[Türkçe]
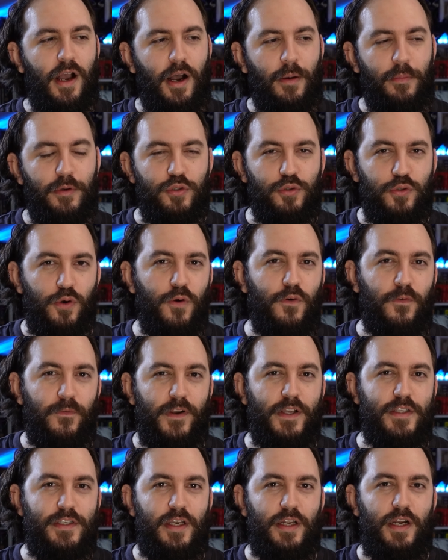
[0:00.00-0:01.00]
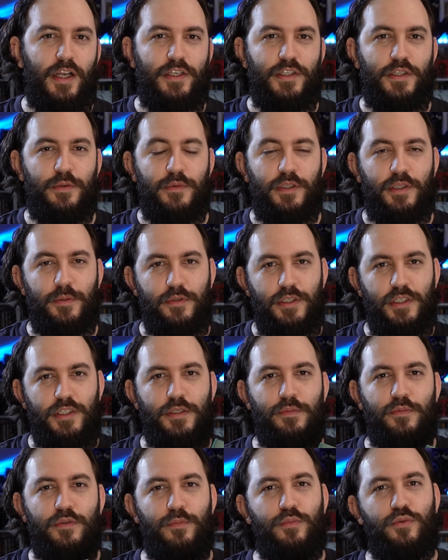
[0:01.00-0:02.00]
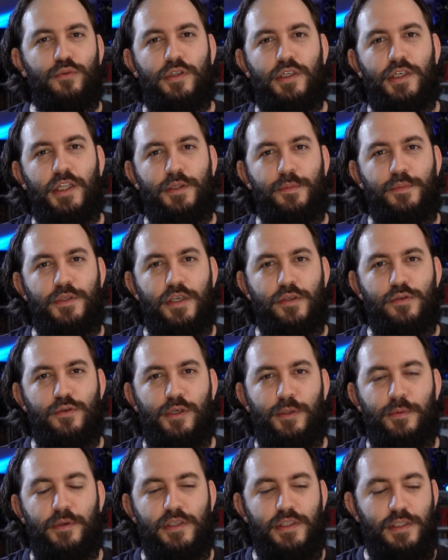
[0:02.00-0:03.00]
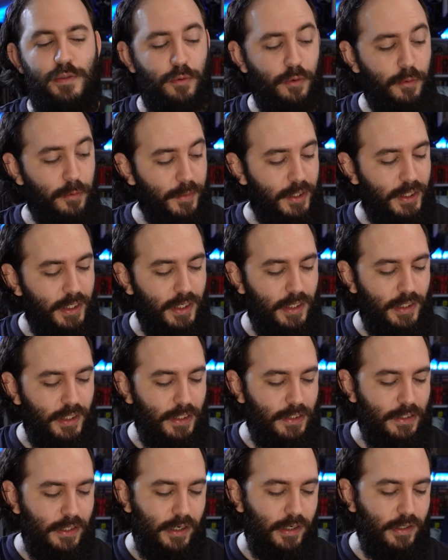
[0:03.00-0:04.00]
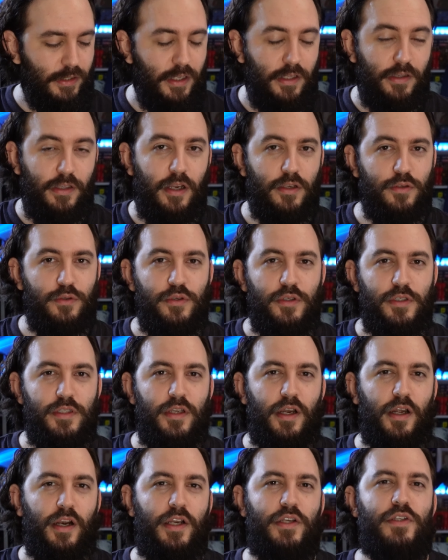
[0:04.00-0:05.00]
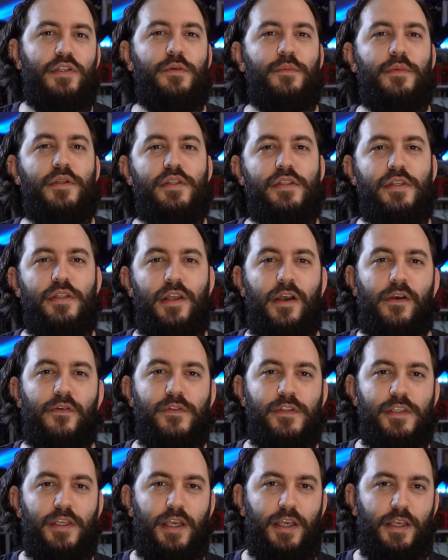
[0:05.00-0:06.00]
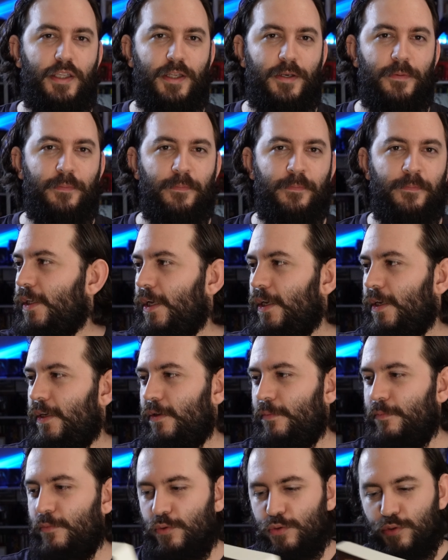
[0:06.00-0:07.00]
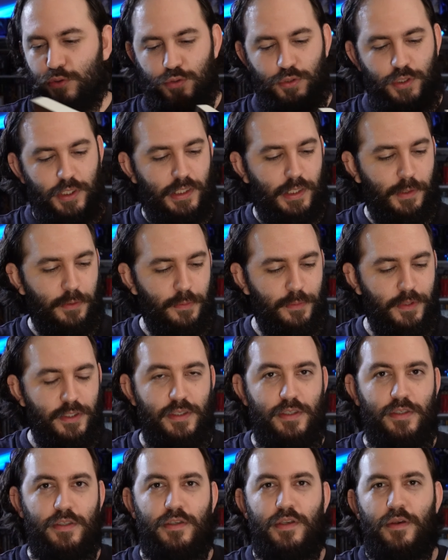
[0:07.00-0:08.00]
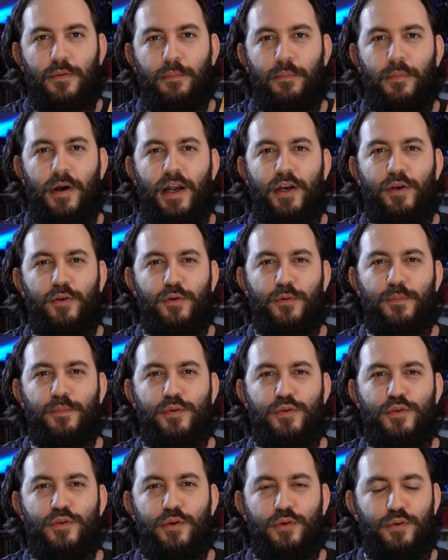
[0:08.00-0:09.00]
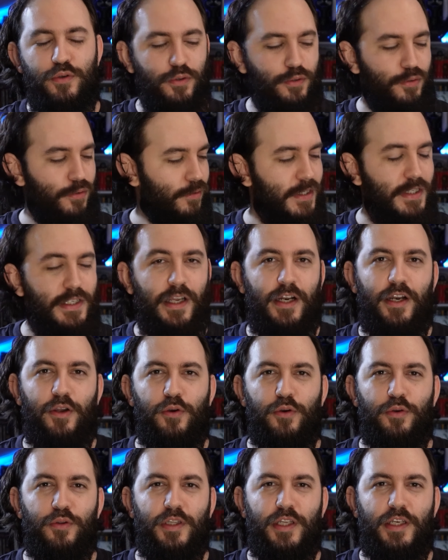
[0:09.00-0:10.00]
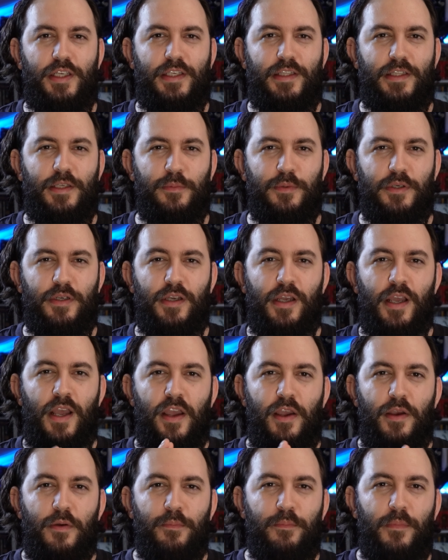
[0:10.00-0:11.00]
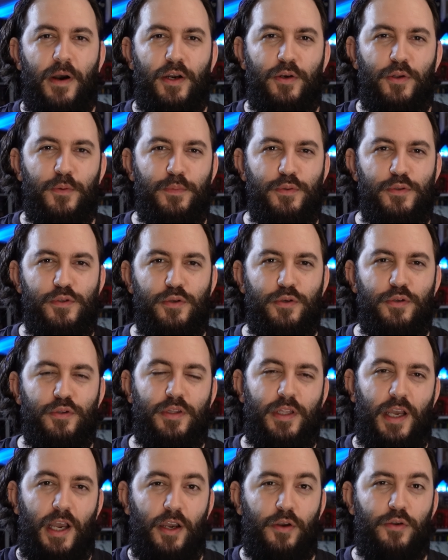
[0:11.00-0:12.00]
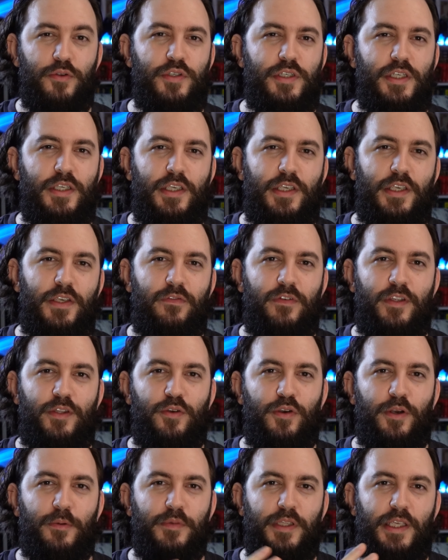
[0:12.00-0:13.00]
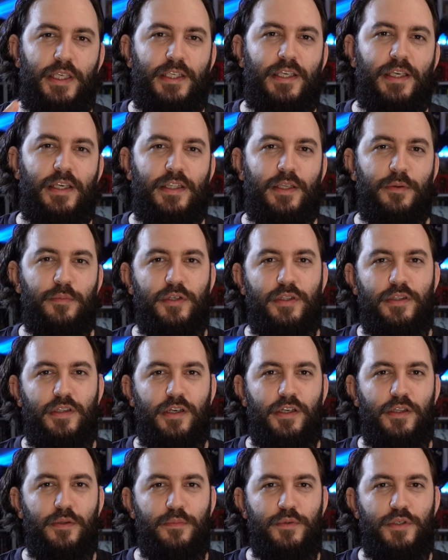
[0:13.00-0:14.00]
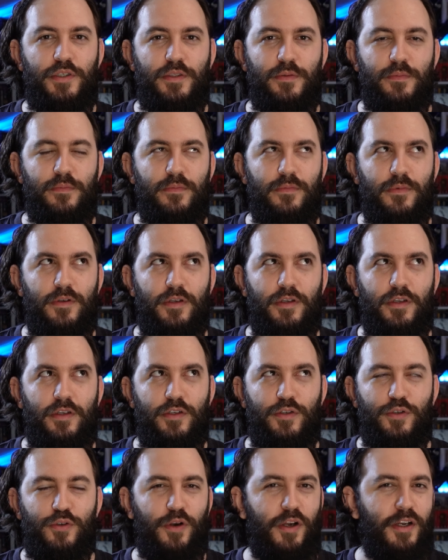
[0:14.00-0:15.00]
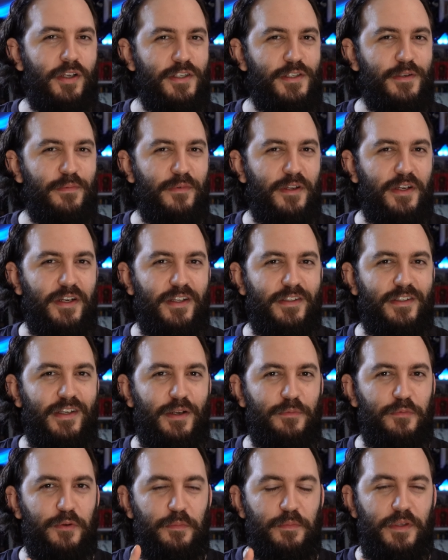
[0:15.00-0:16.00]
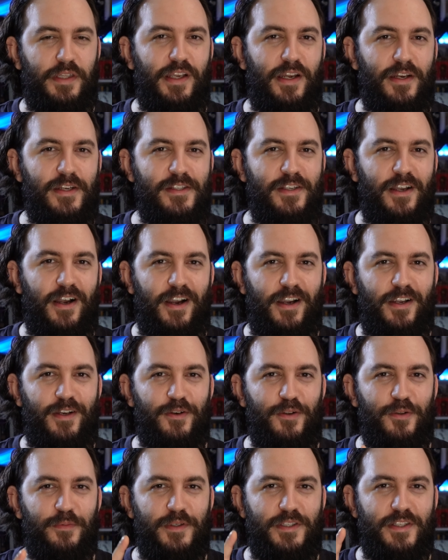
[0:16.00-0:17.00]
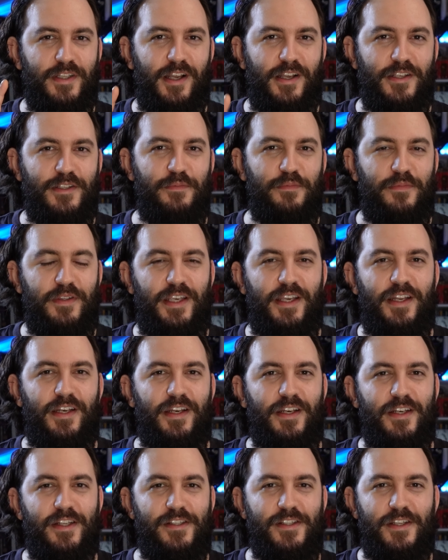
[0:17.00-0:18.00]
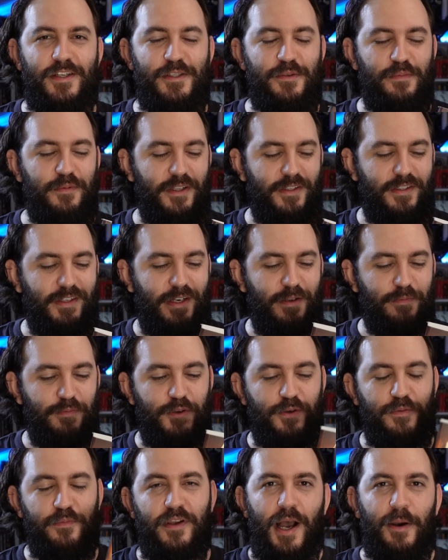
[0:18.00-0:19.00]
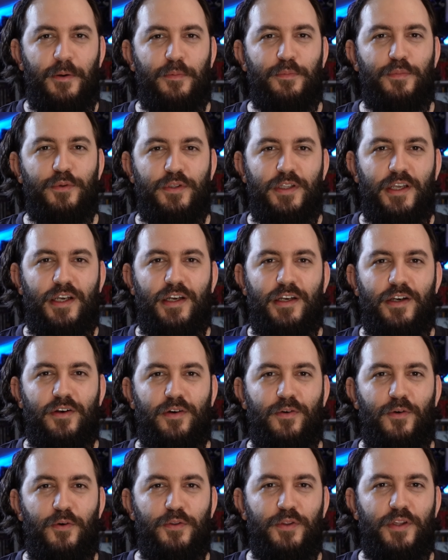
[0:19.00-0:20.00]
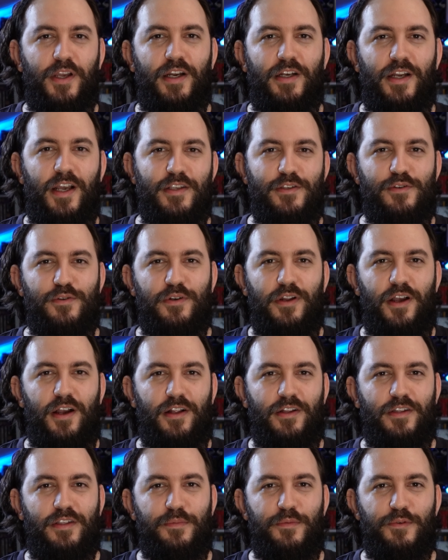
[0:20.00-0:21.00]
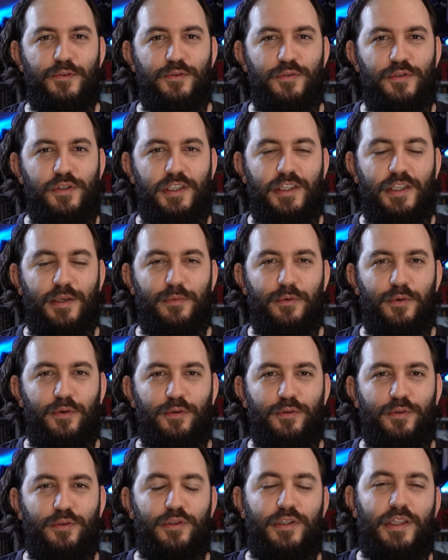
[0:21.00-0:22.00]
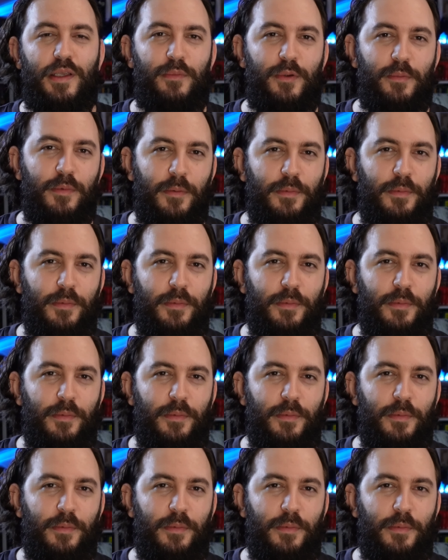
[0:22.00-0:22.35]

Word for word: ama çok fazla araştırmadığım için şimdi burada net bir şey söylemek istemiyorum ama yine de internetten daha sonrasında araştırmanızı tavsiye ederim. Gelelim üçüncü kitabımız Mario Puzo'nun Saray Oyunları kitabı. Mario Puzo'nun daha önceki videomda iki kitabını tanıtmıştım. Ee, şu an isimlerini hatırlamıyorum. Bir tanesi Aile olması lazım. Diğerinin azından ismini hatırlamıyorum. Ama bu da onlardan sonra aldığım üçüncü kitabı oldu. Tabi